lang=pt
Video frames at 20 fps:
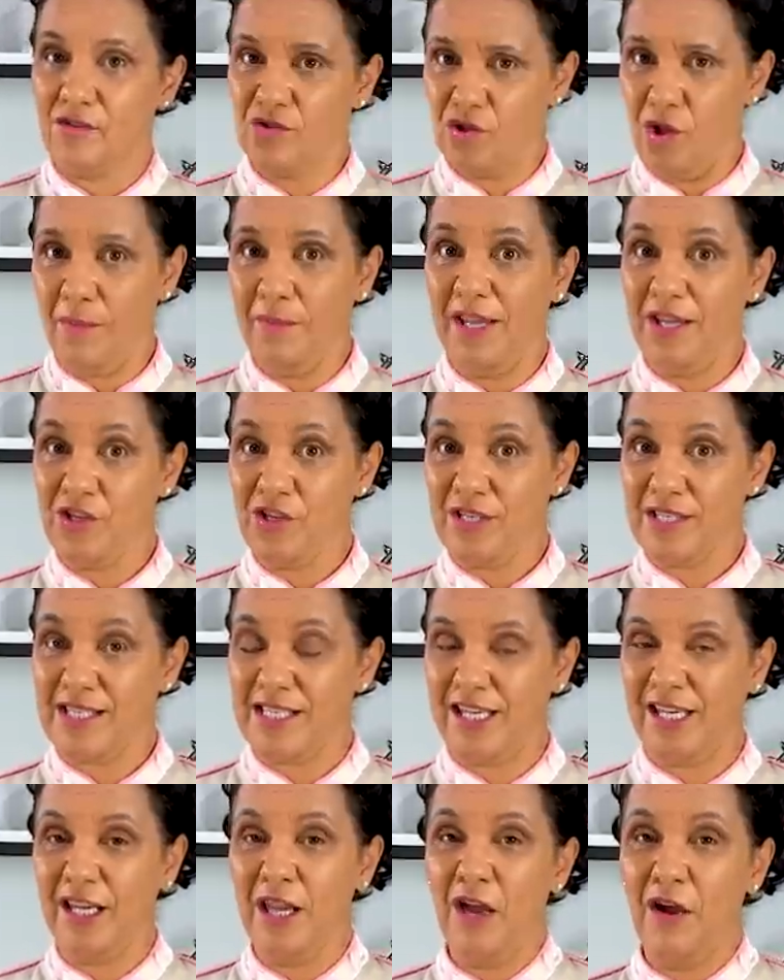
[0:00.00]
Somente
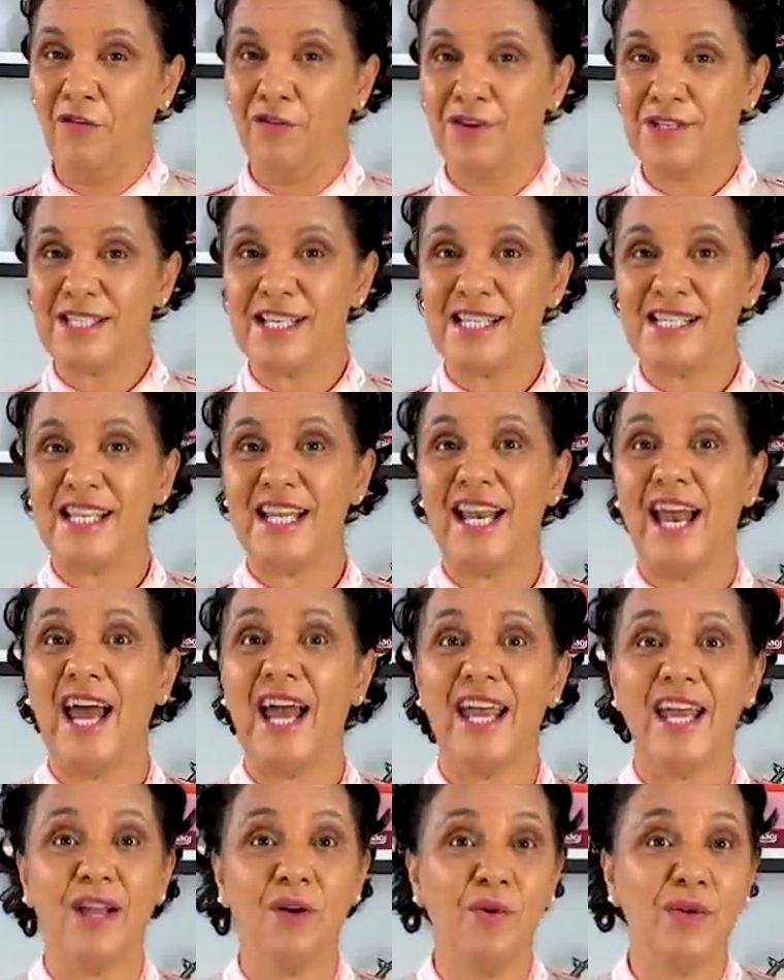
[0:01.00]
assim você será
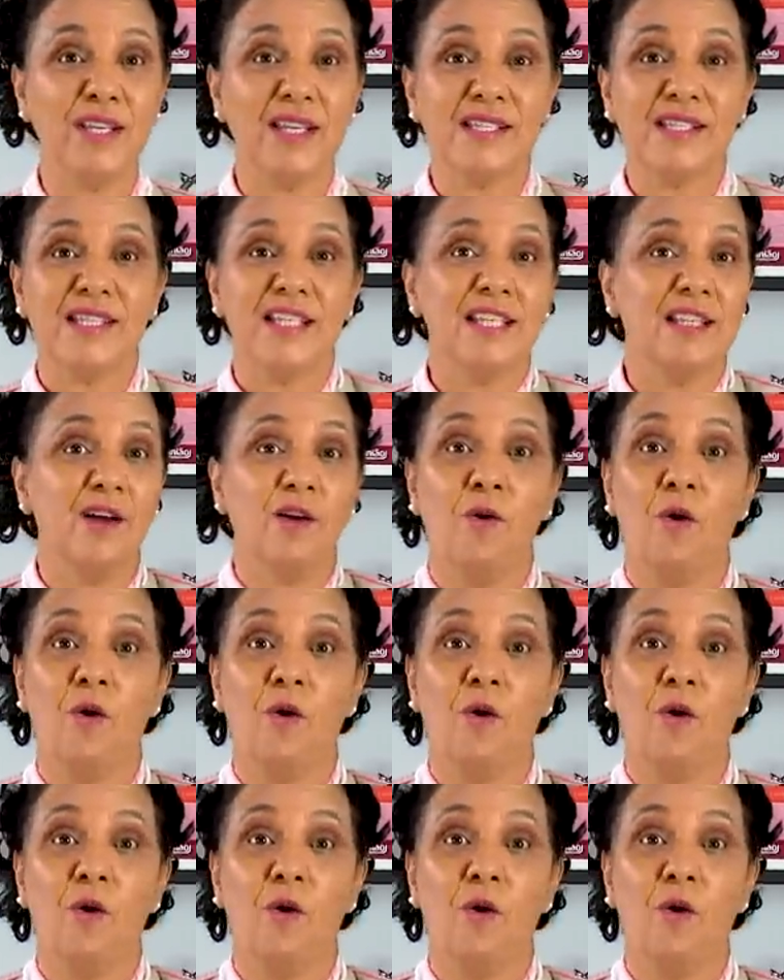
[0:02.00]
reconhecida